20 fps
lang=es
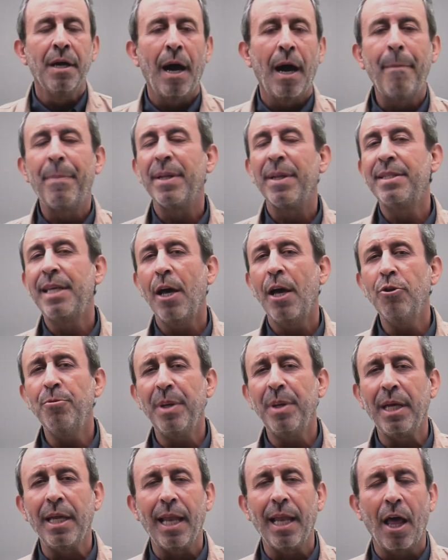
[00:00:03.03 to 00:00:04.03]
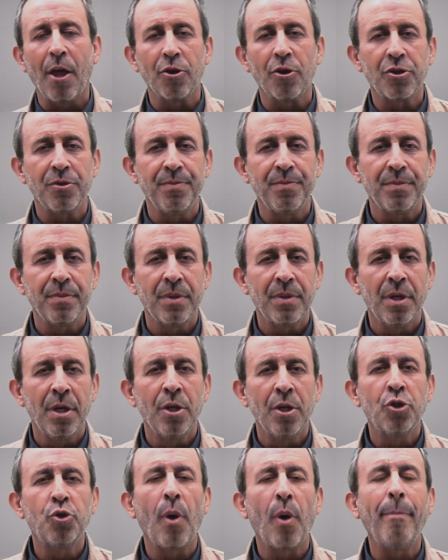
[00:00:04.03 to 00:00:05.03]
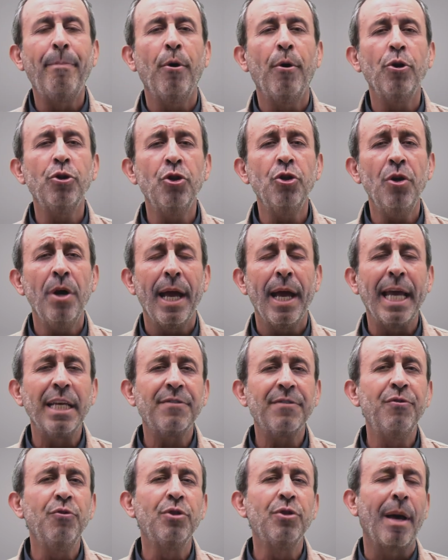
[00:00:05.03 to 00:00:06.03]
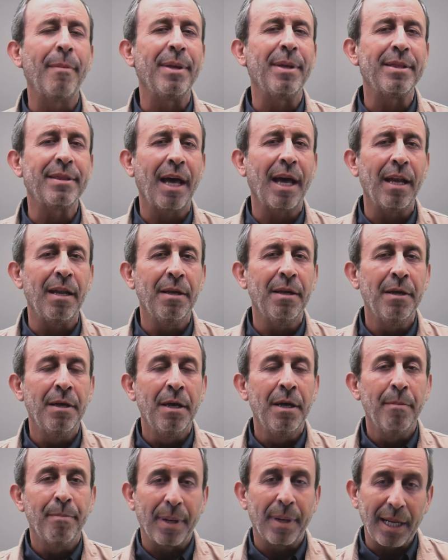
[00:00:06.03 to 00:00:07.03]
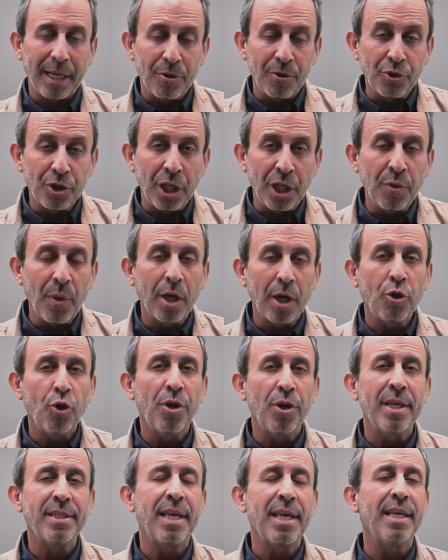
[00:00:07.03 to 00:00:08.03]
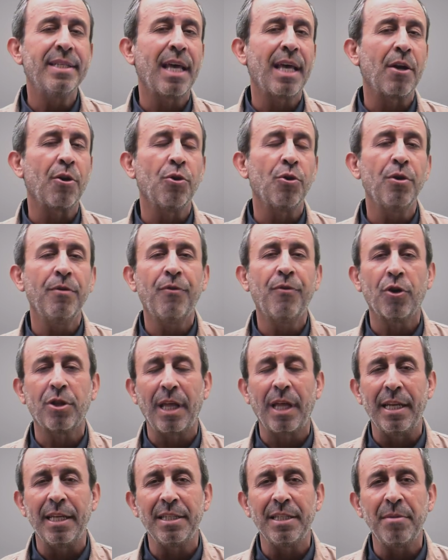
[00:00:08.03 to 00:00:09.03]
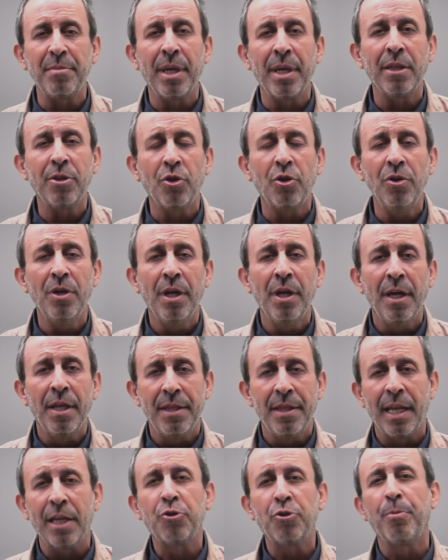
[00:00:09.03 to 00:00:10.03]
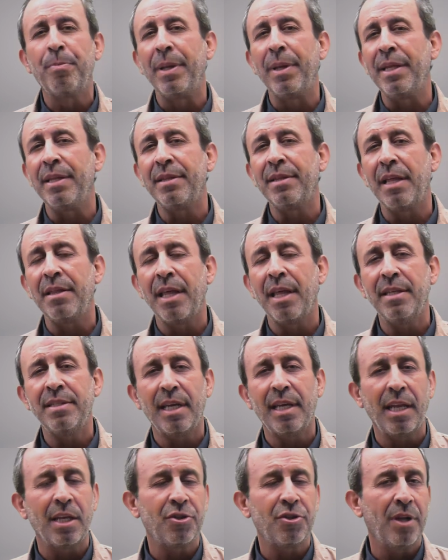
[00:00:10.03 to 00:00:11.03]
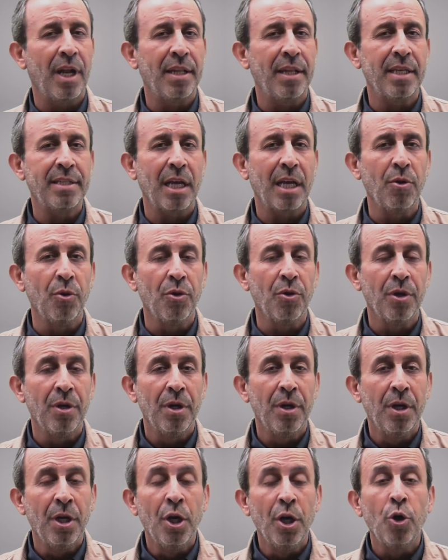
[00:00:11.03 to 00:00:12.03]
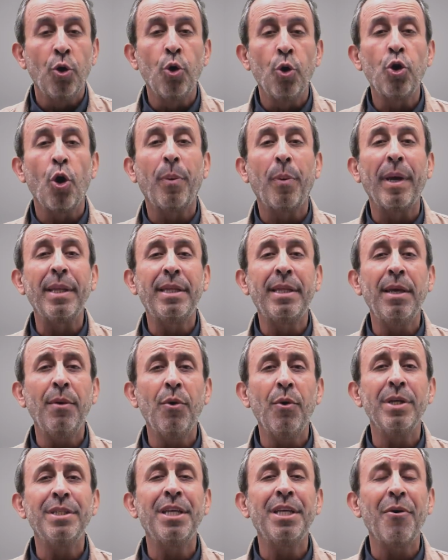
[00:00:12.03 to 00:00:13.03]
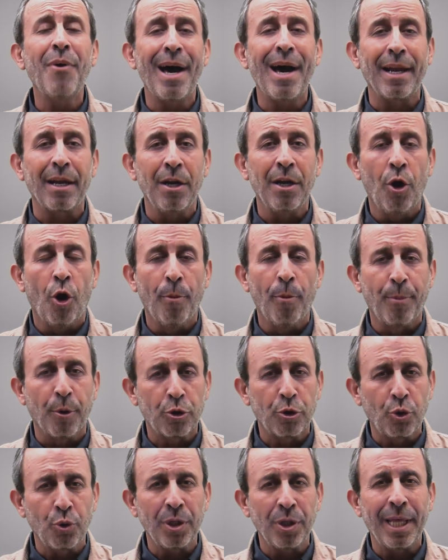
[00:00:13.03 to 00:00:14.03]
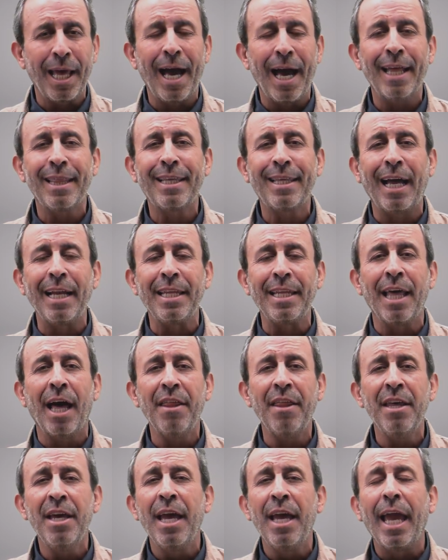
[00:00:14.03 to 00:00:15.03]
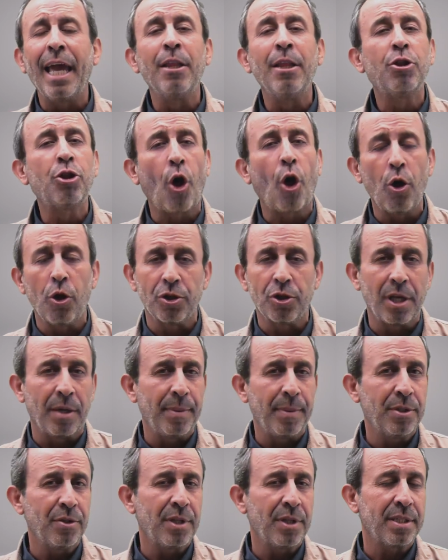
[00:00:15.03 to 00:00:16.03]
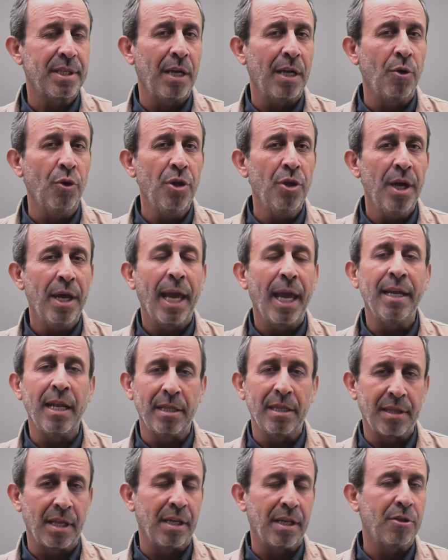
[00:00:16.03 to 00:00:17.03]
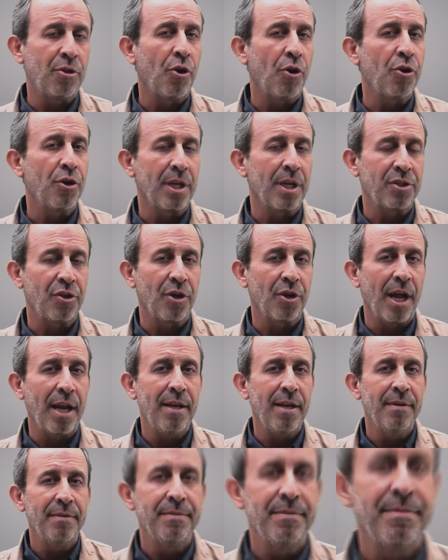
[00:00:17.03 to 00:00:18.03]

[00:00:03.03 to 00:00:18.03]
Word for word: Apreciados vigilados, su apoyo es fundamental para continuar con ese desarrollo y fortalecimiento de la Superintendencia Nacional de Salud, cuyo objetivo es llevar oportunidad, calidad en todos los servicios de salud en el territorio nacional.